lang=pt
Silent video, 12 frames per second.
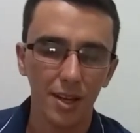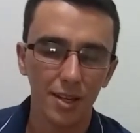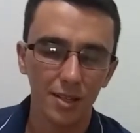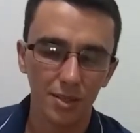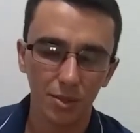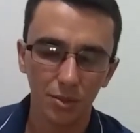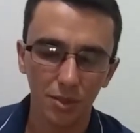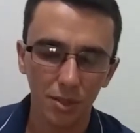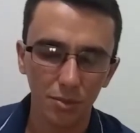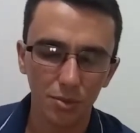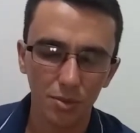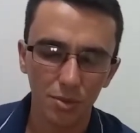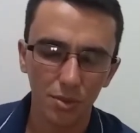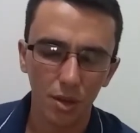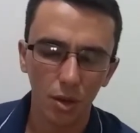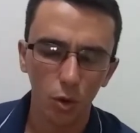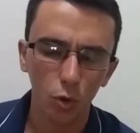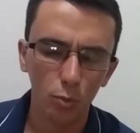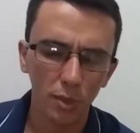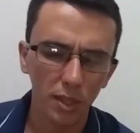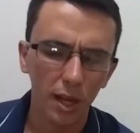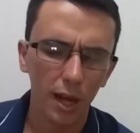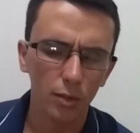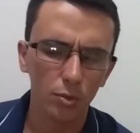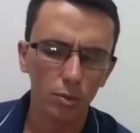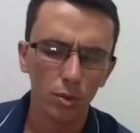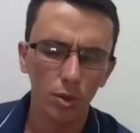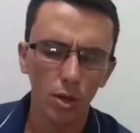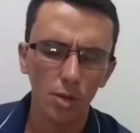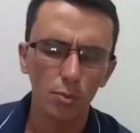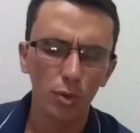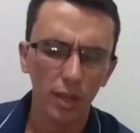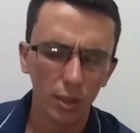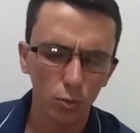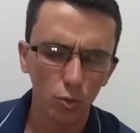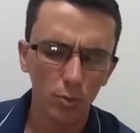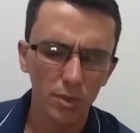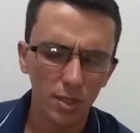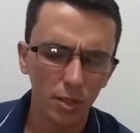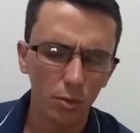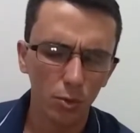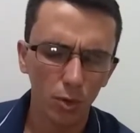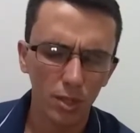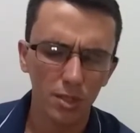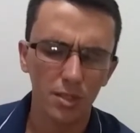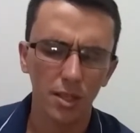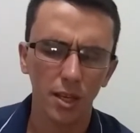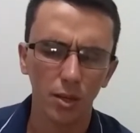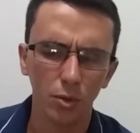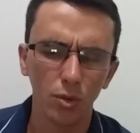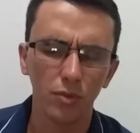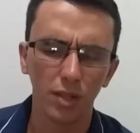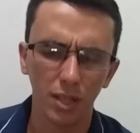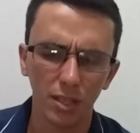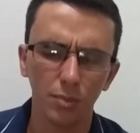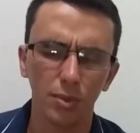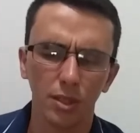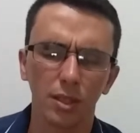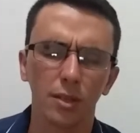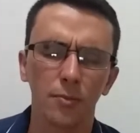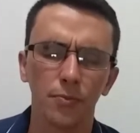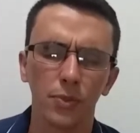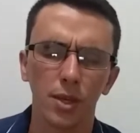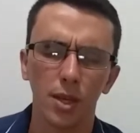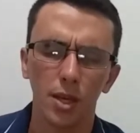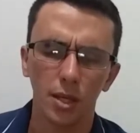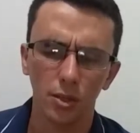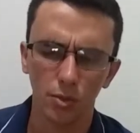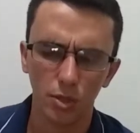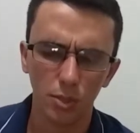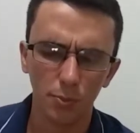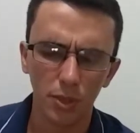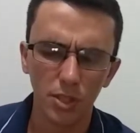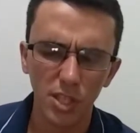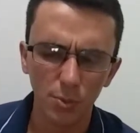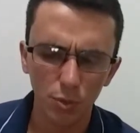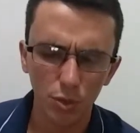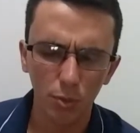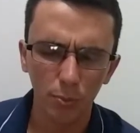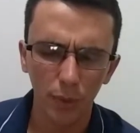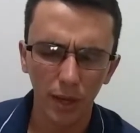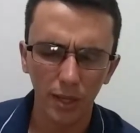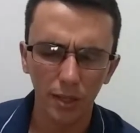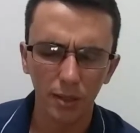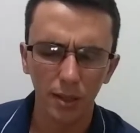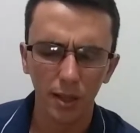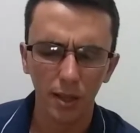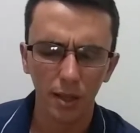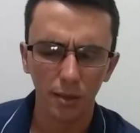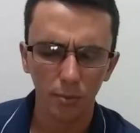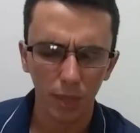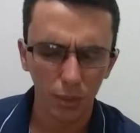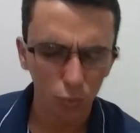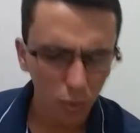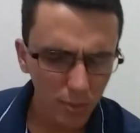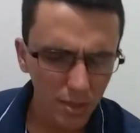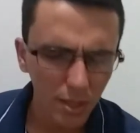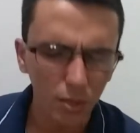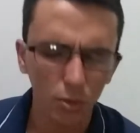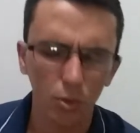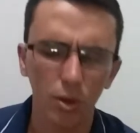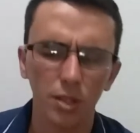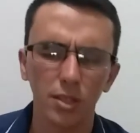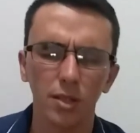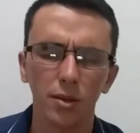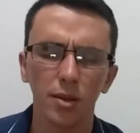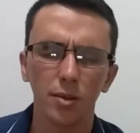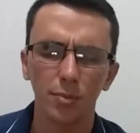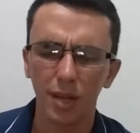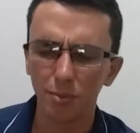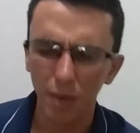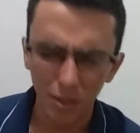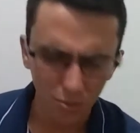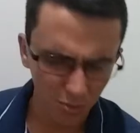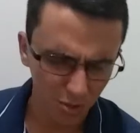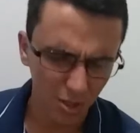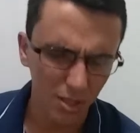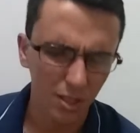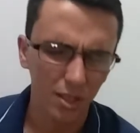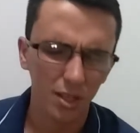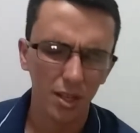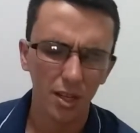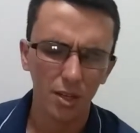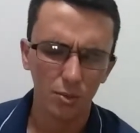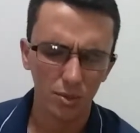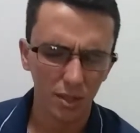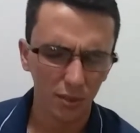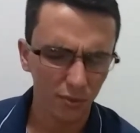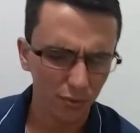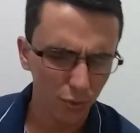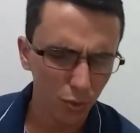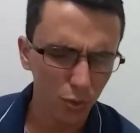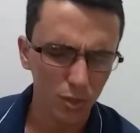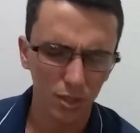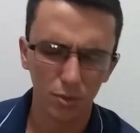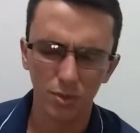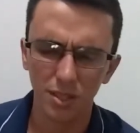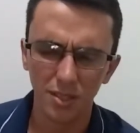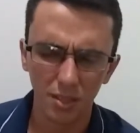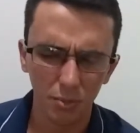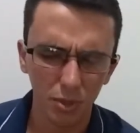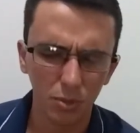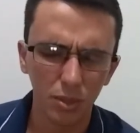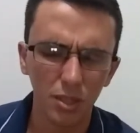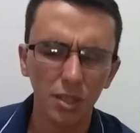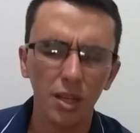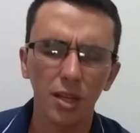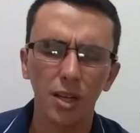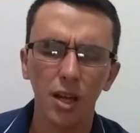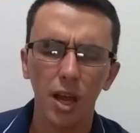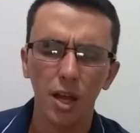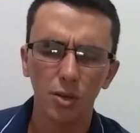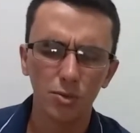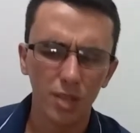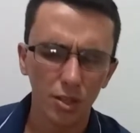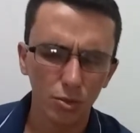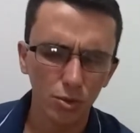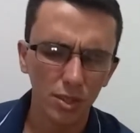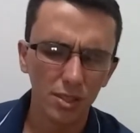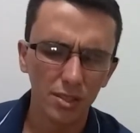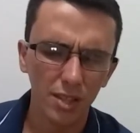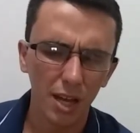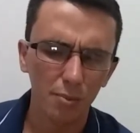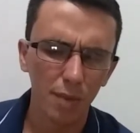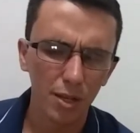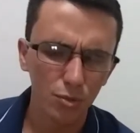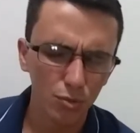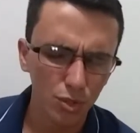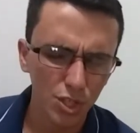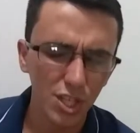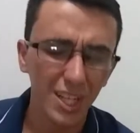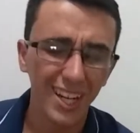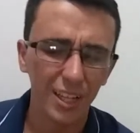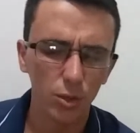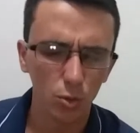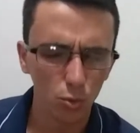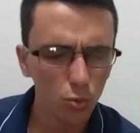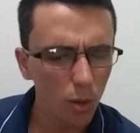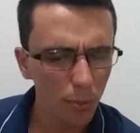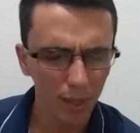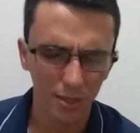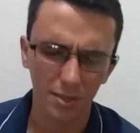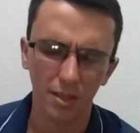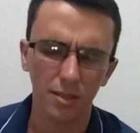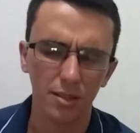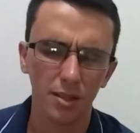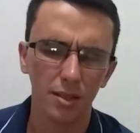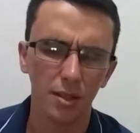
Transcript: Senhor Deus, obrigado, porque a tua misericórdia se renova a cada manhã. E nós te pedimos, ó Pai, pela tua misericórdia, para mais um dia. Nos dê força, nos dê sabedoria, nos ajude a estar mais um dia na tua presença,